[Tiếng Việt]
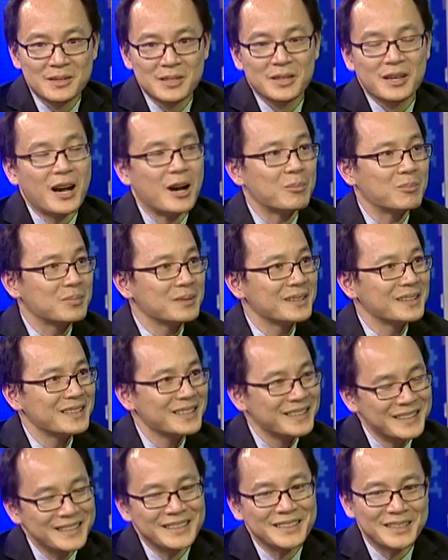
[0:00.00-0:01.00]
trường học nó
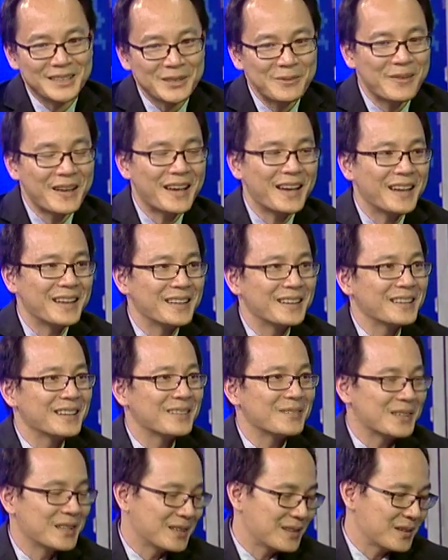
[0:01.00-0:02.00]
ưa gửi về nó,
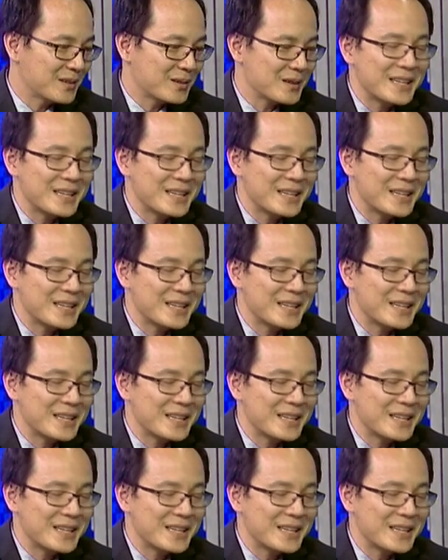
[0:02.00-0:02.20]
ờ,